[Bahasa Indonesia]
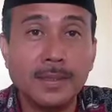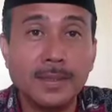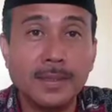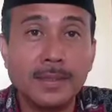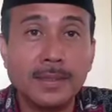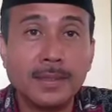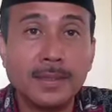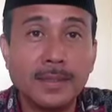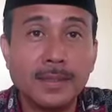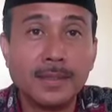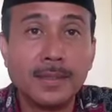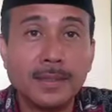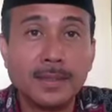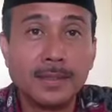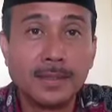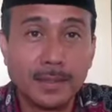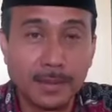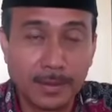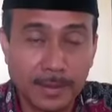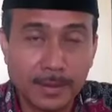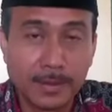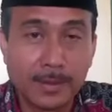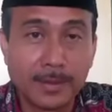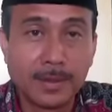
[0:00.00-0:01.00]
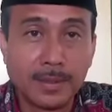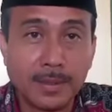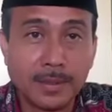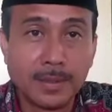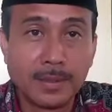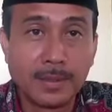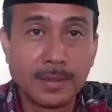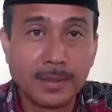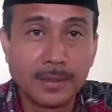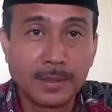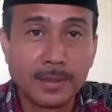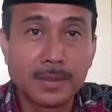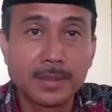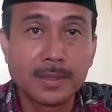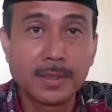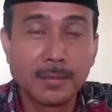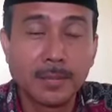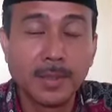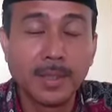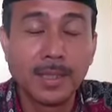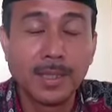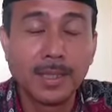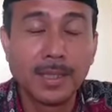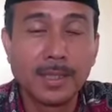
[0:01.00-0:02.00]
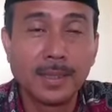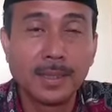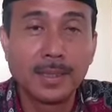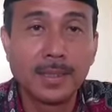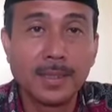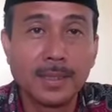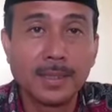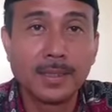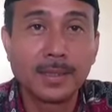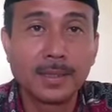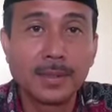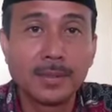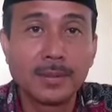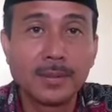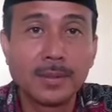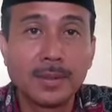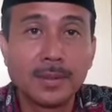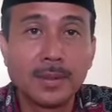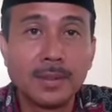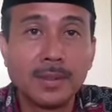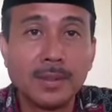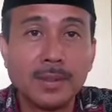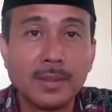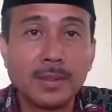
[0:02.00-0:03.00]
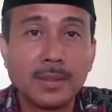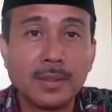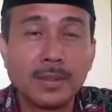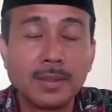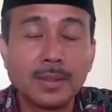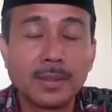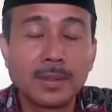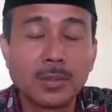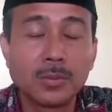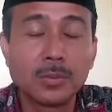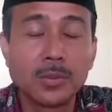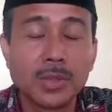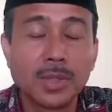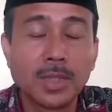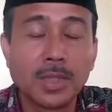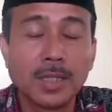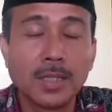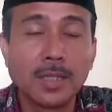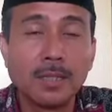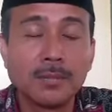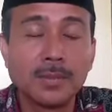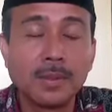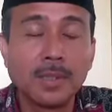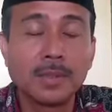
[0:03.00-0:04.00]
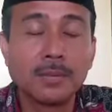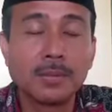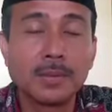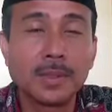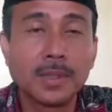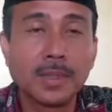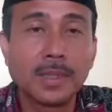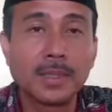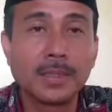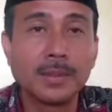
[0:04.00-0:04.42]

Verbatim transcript: Terima kasih atas waktunya Pak. Sukses Pak. Assalamualaikum warahmatullahi wabarakatuh. Assalamualaikum.